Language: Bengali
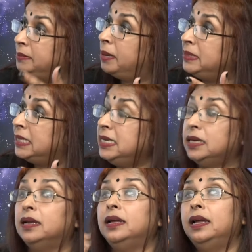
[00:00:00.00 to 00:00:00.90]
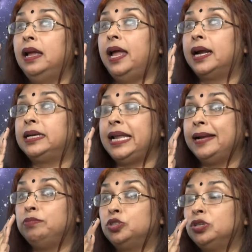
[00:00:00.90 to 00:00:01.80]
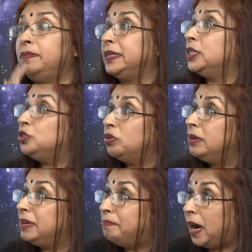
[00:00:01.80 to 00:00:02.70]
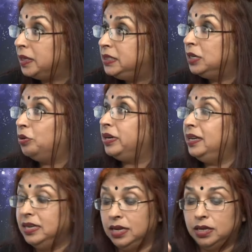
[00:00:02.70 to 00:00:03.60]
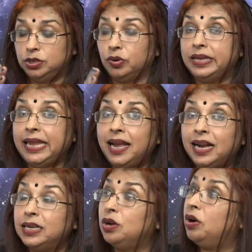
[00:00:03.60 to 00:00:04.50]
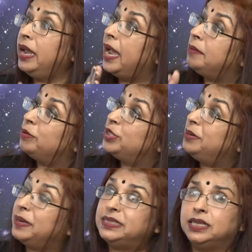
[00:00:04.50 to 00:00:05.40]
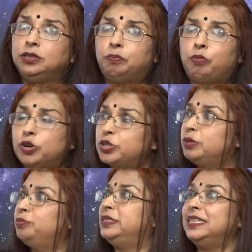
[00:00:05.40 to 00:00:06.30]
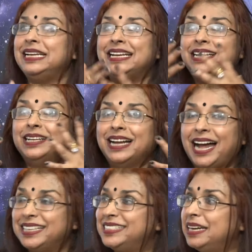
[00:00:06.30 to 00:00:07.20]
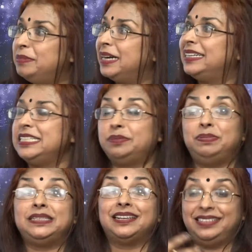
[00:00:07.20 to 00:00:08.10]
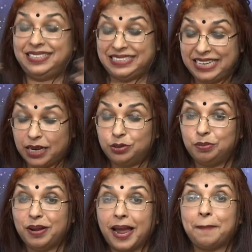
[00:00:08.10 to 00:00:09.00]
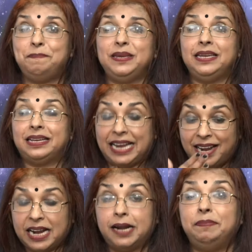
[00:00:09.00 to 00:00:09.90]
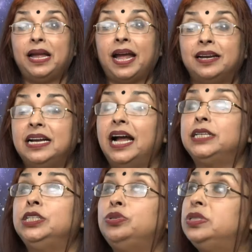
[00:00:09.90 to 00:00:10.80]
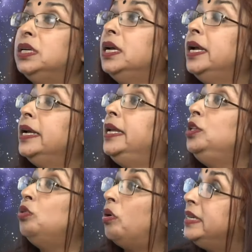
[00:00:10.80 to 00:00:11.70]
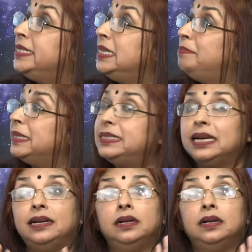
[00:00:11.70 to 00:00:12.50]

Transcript: কিভাবে জানেন একটা এক বছরের বাচ্চা যখন আমরা বার্থডে করি যখন কেক কাটা হয় এক বছরের বাচ্চা কিন্তু স্পষ্ট বুঝে আজকে আমার একটা স্পেশাল ডে সে একদম হ্যাপি কেক কাটবে হাসি খুশি কিন্তু অটিস্টিক বাচ্চা